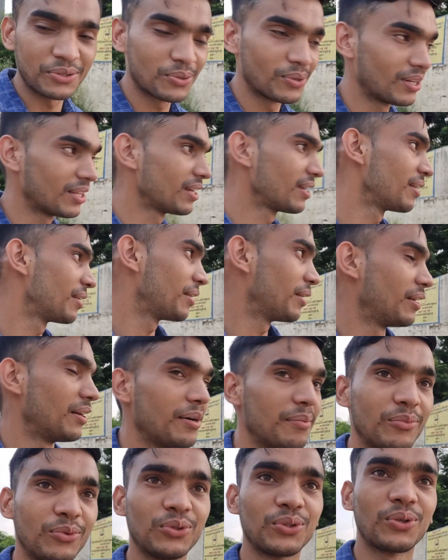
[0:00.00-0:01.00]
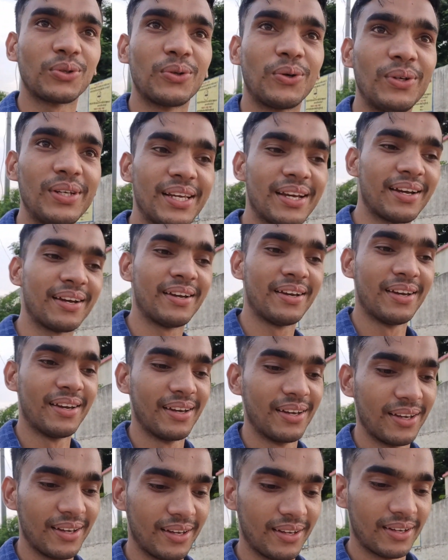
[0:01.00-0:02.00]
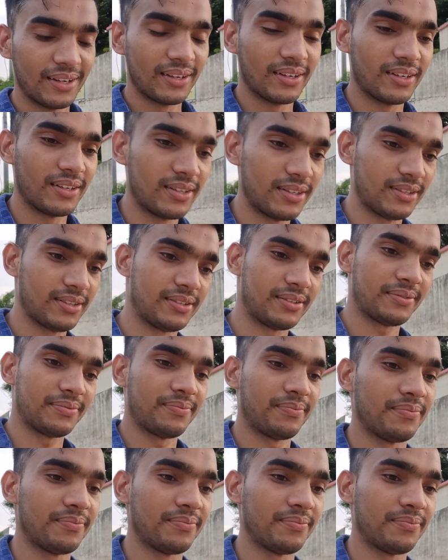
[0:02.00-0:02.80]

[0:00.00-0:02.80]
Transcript: स्कूल है मुँह तो धो लिया आ,